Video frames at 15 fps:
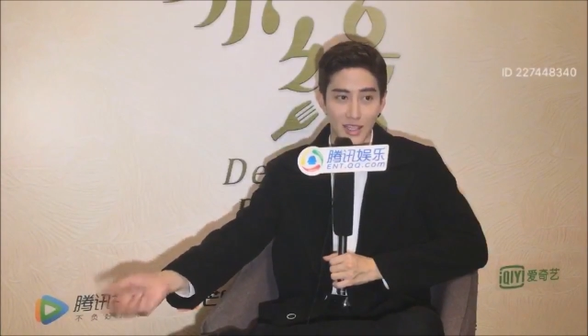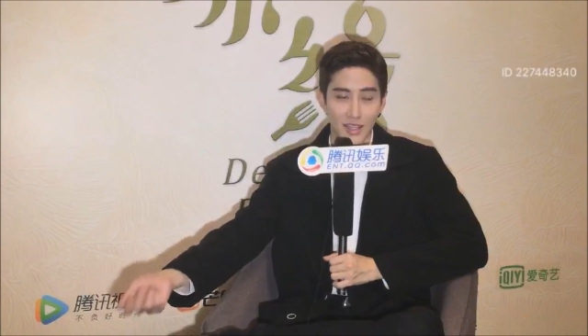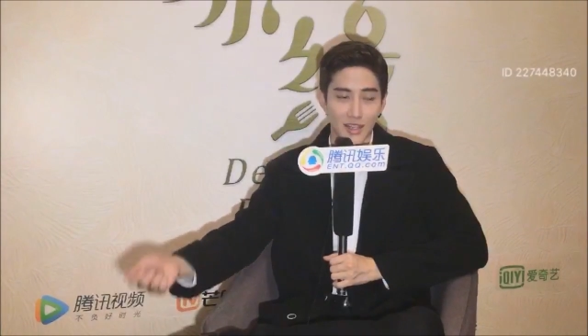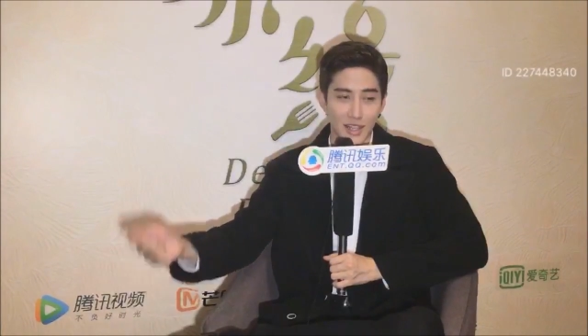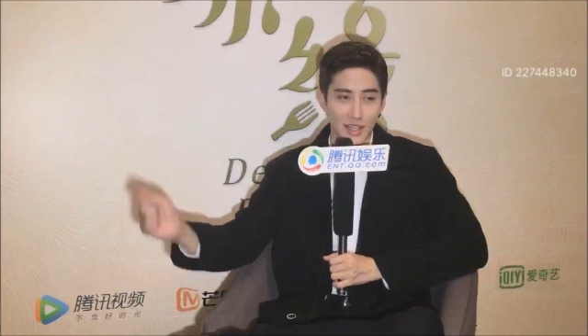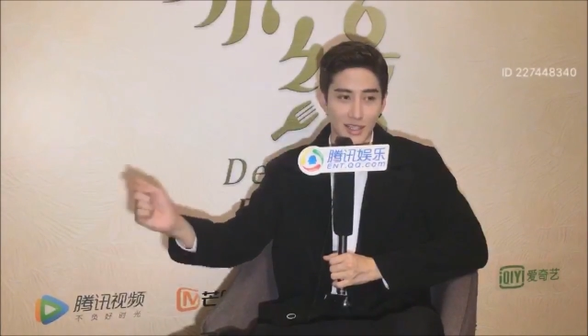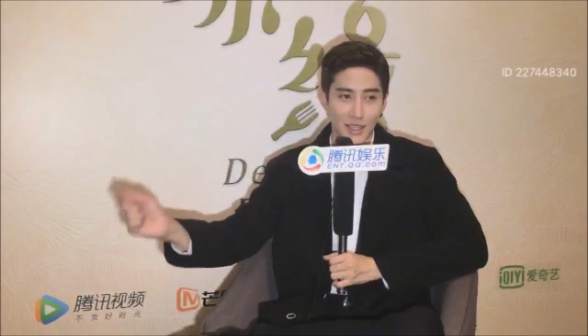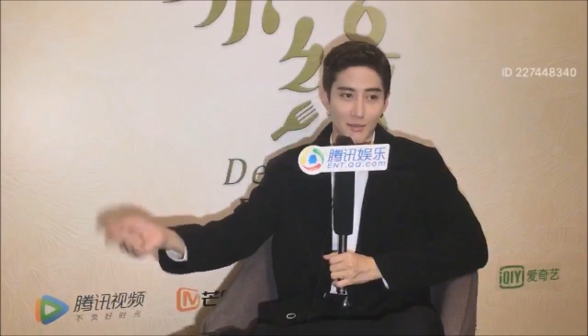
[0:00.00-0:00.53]

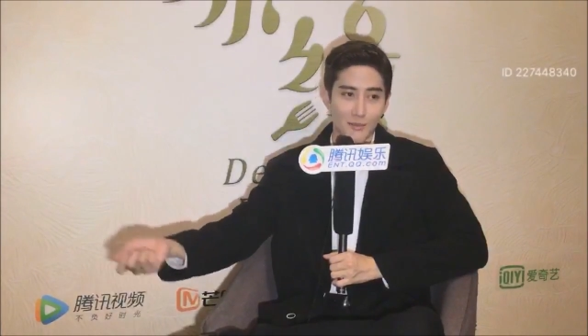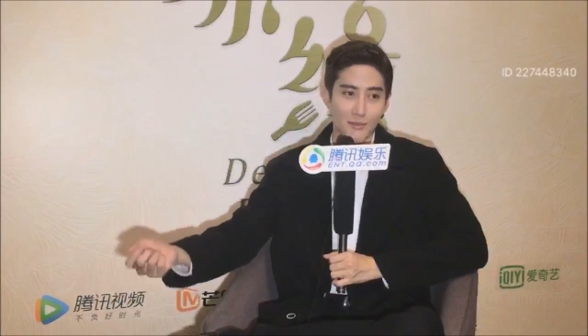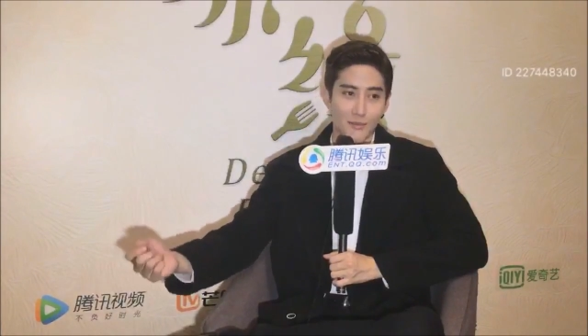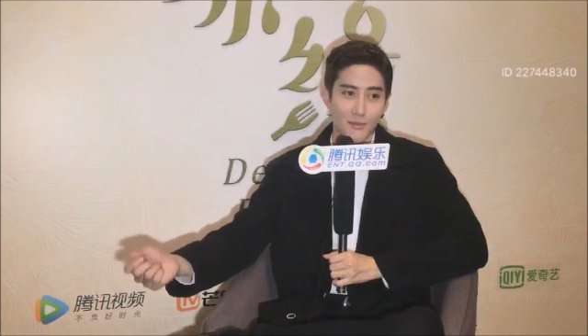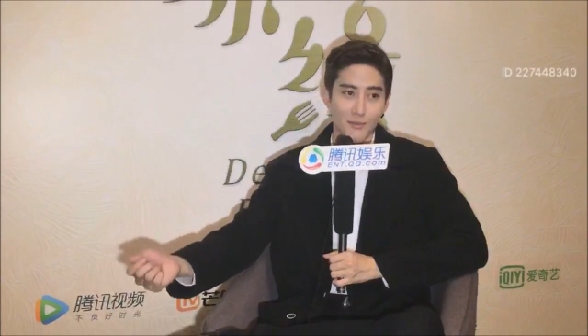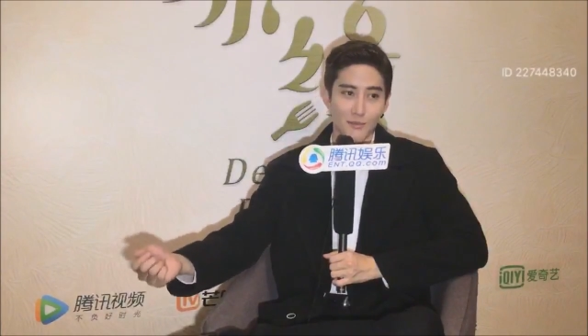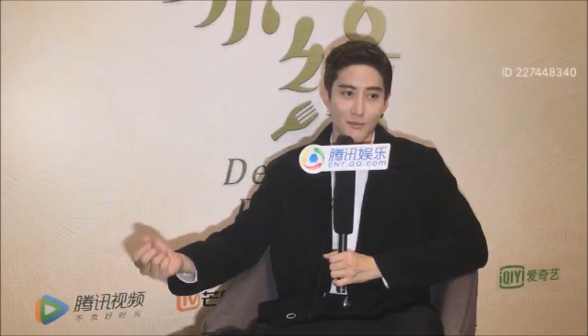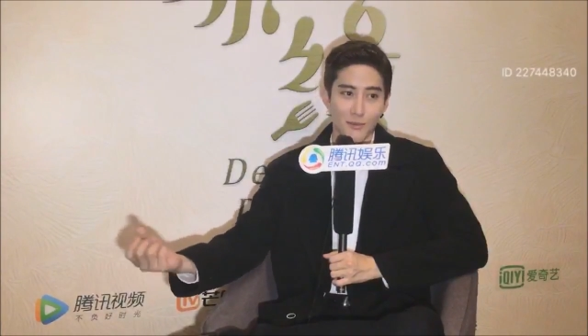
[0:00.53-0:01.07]
练个
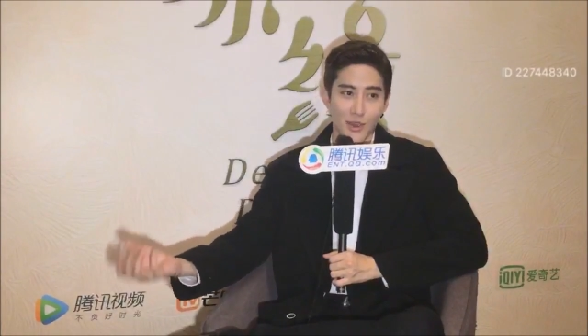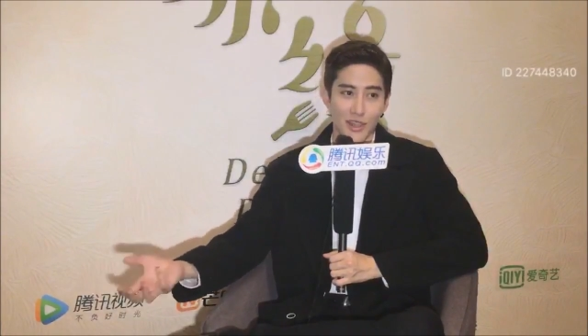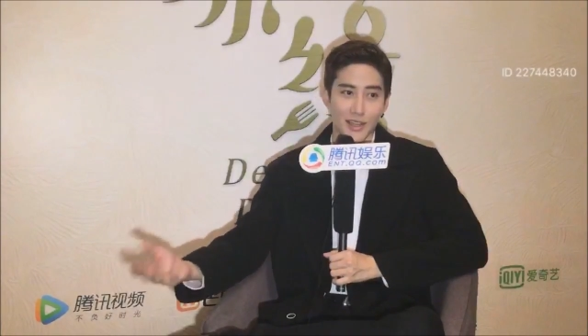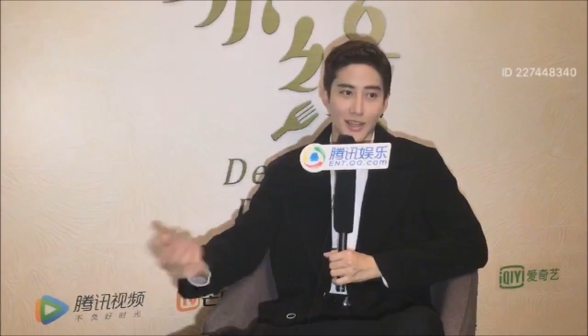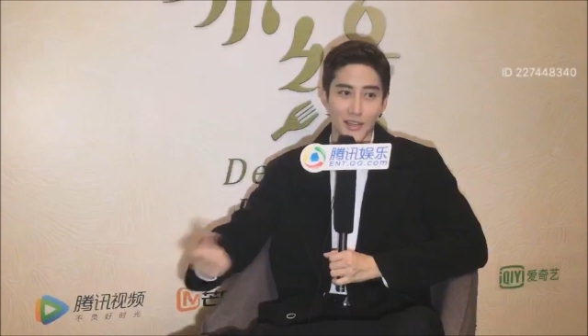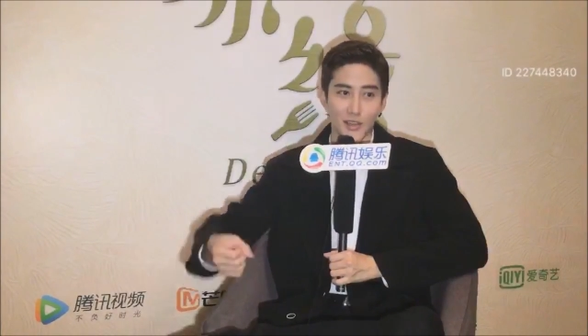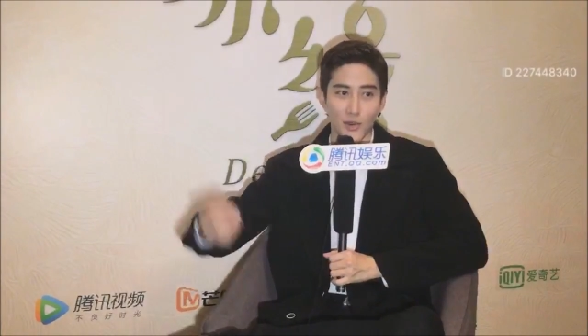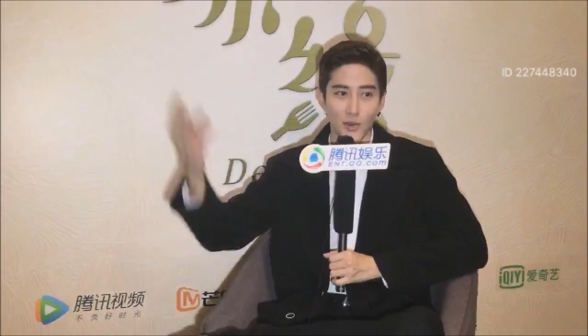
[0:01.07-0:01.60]
回来
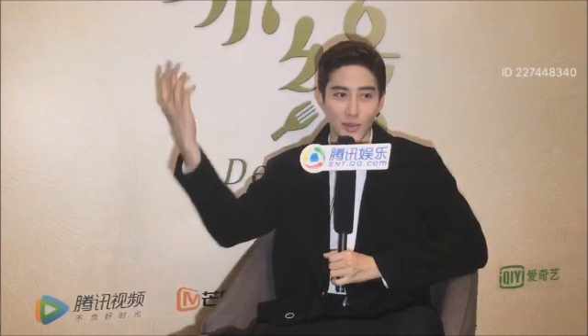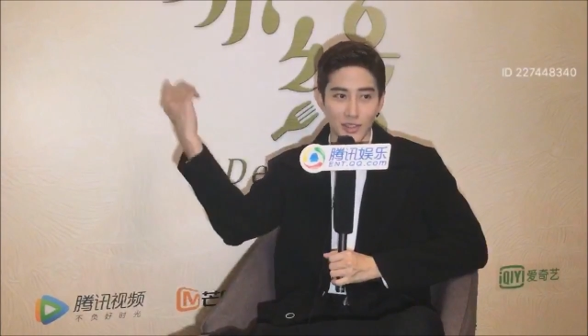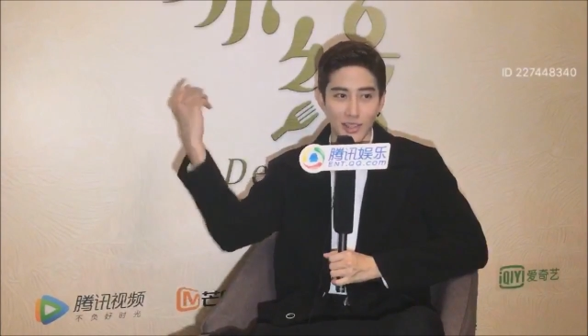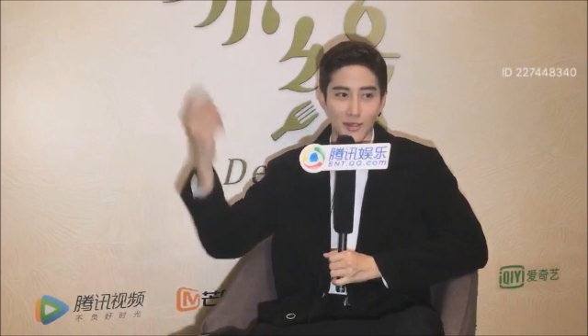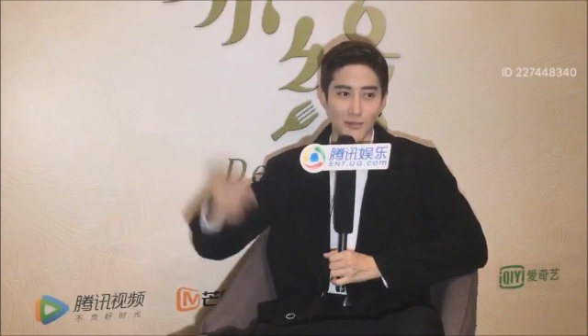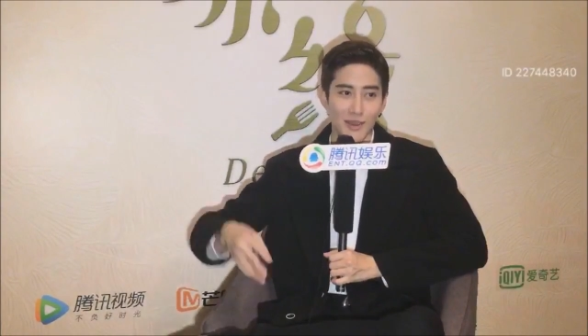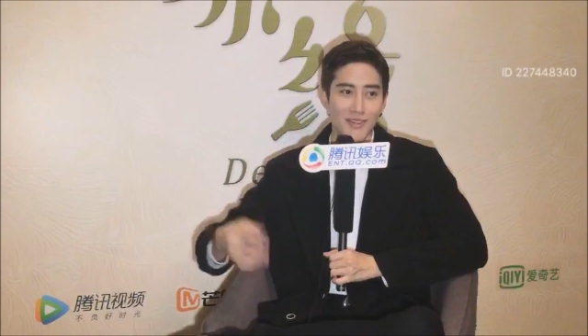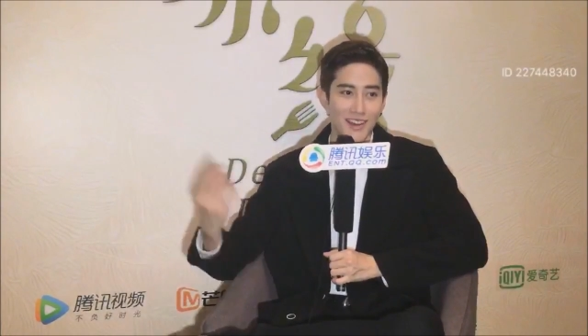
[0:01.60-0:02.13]
有问题
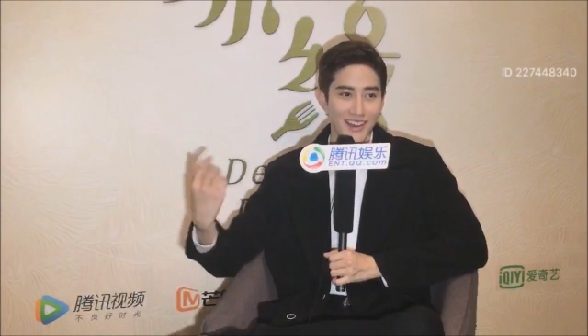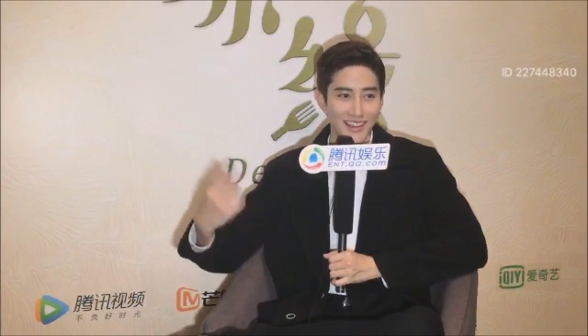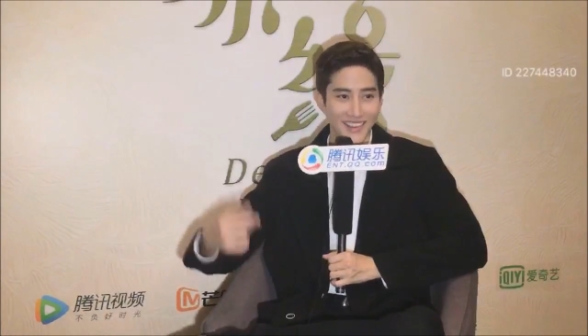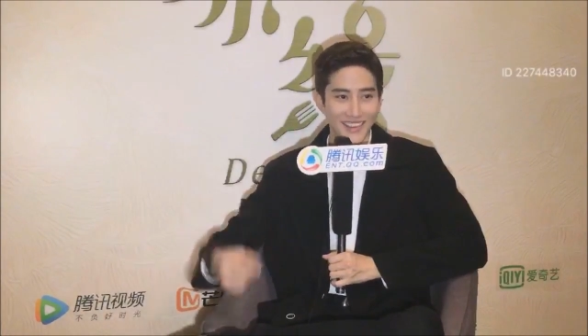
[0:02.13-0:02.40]
没有